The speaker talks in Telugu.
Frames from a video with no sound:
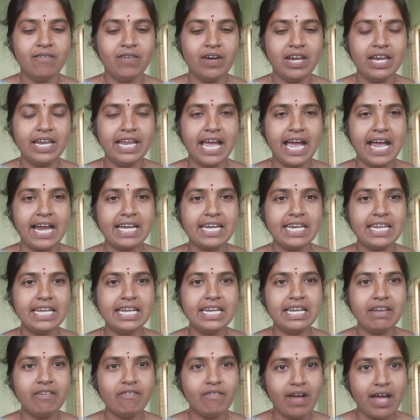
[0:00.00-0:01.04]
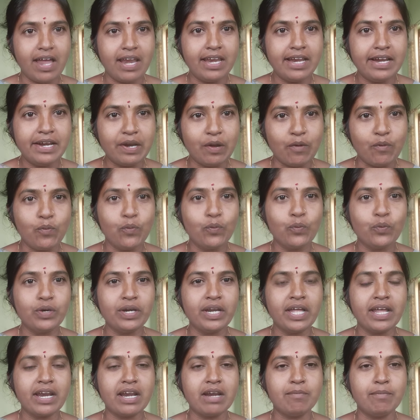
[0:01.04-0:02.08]
వాళ్ళ యాక్టింగ్కి వాళ్ళే
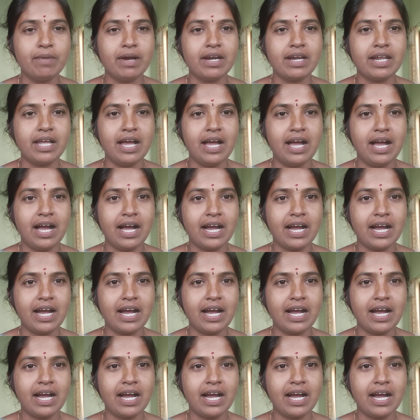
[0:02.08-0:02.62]
నవ్వుకున్నారనమాట